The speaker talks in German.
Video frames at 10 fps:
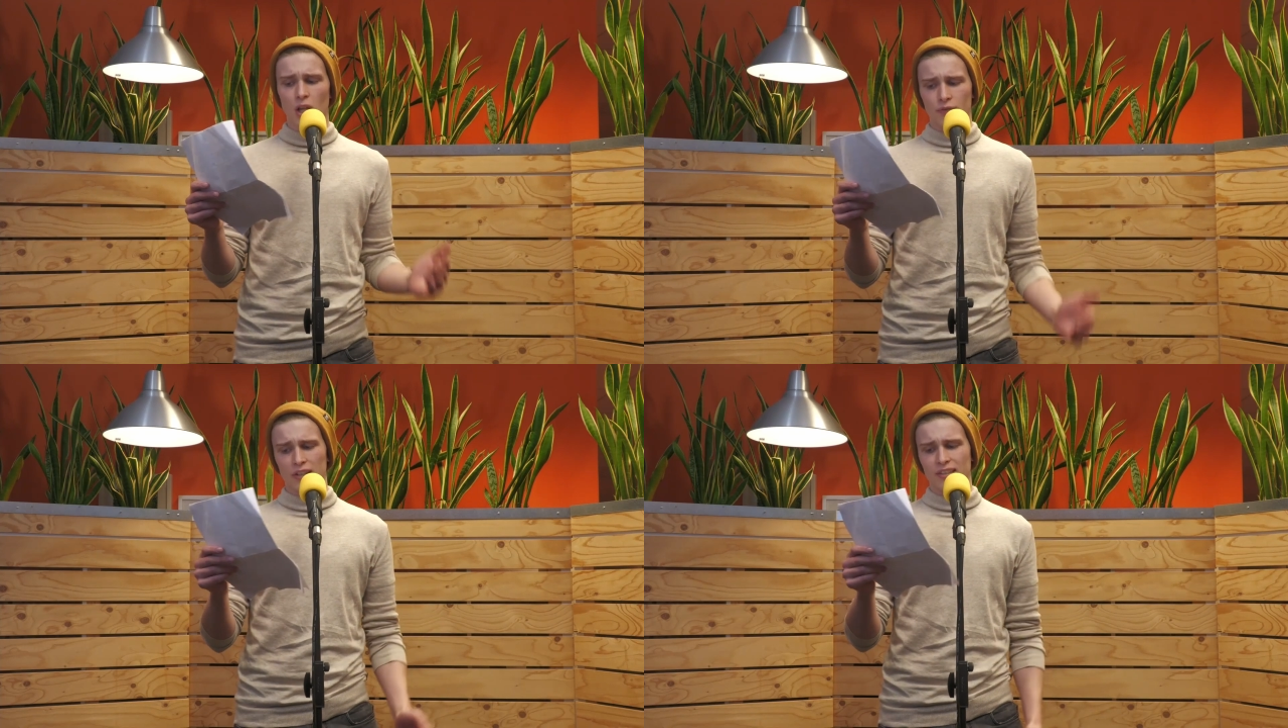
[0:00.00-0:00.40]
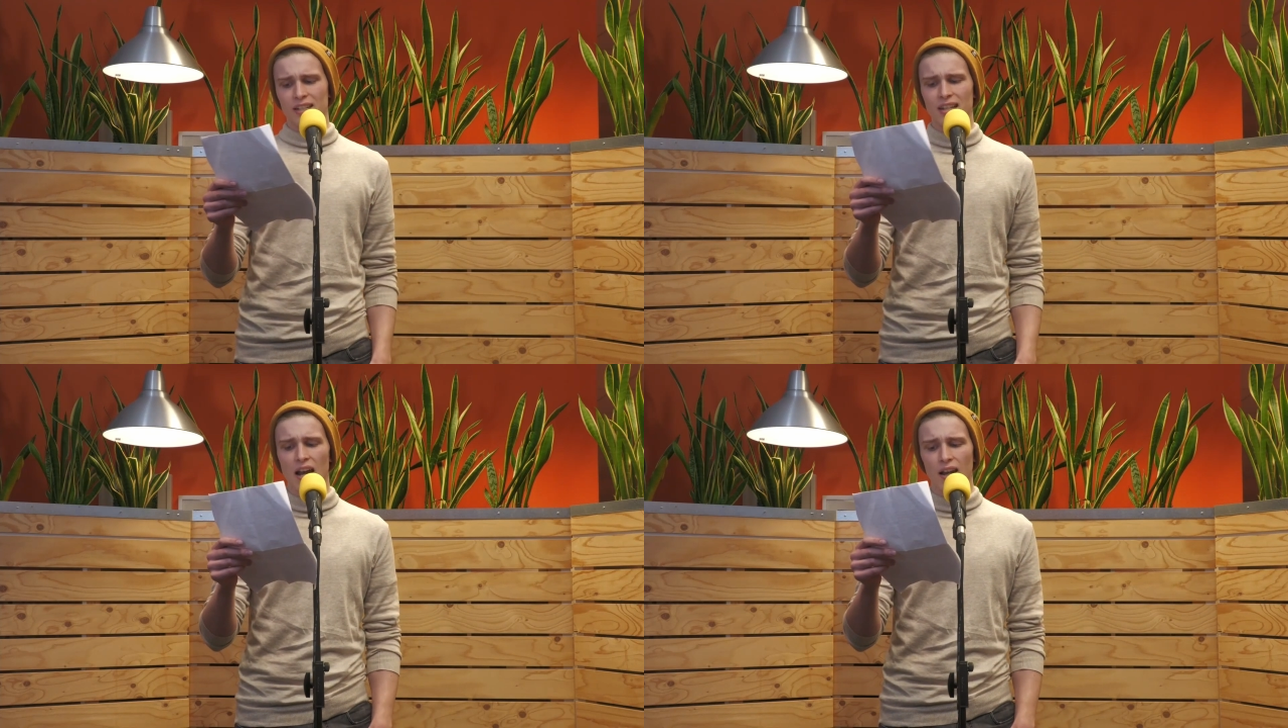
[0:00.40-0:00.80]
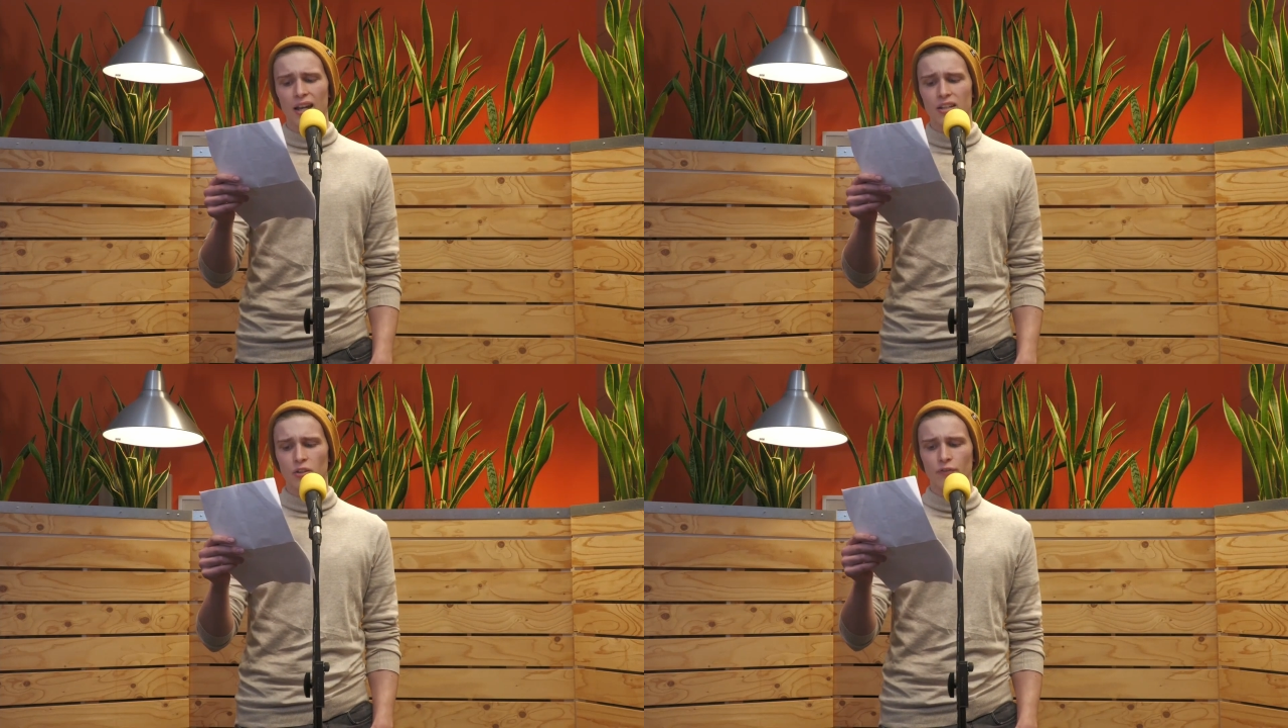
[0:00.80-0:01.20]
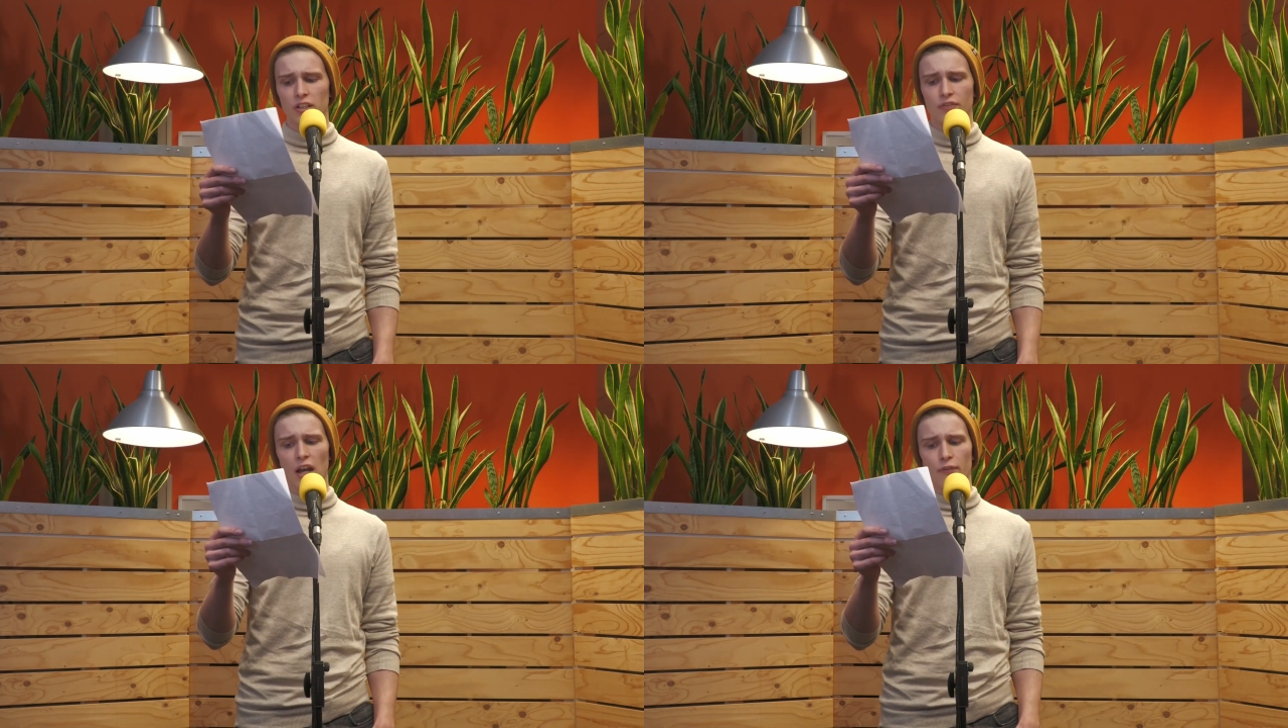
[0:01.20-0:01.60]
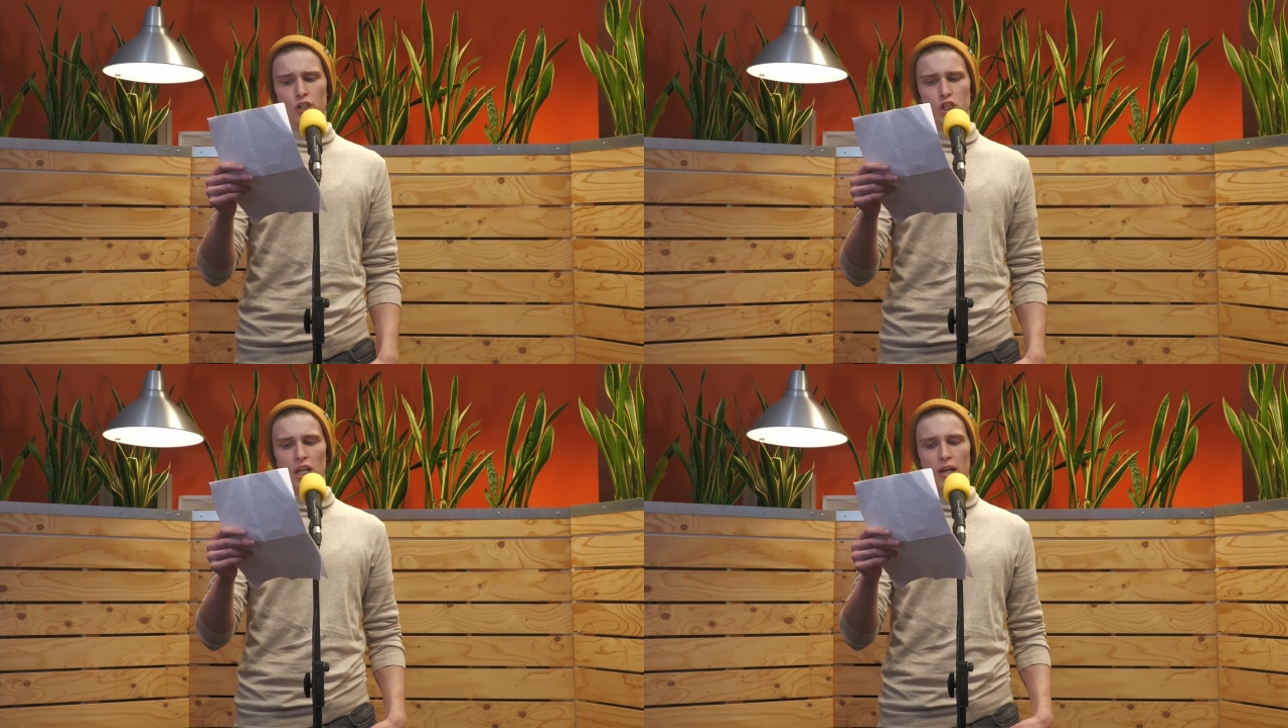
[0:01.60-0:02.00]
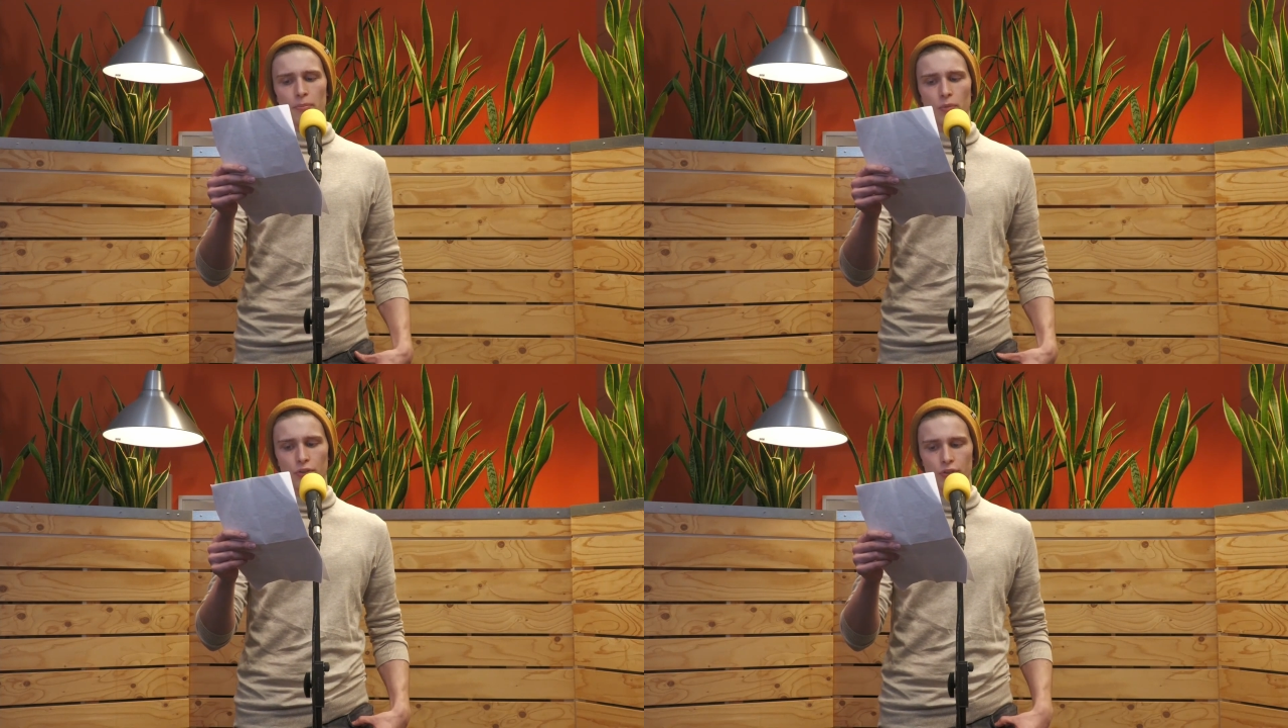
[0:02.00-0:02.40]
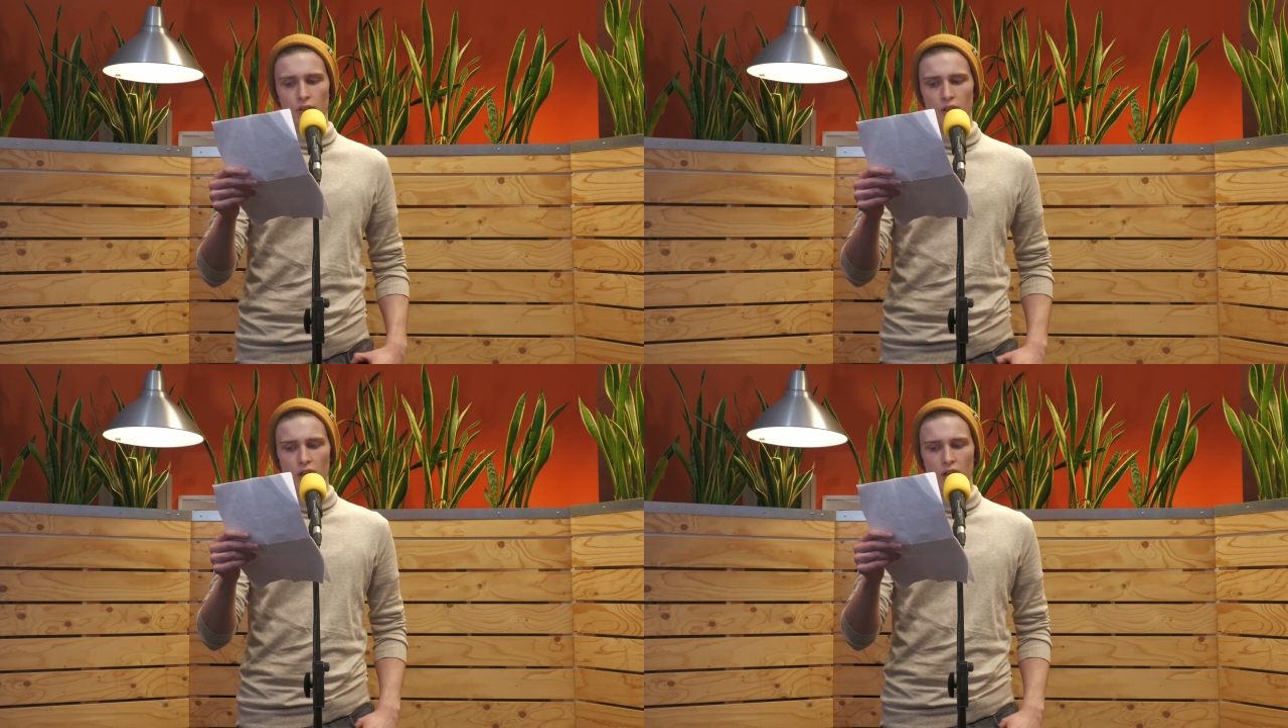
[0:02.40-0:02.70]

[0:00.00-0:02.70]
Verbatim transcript: auf das ihr nicht reich und verzweifelt sterben müsst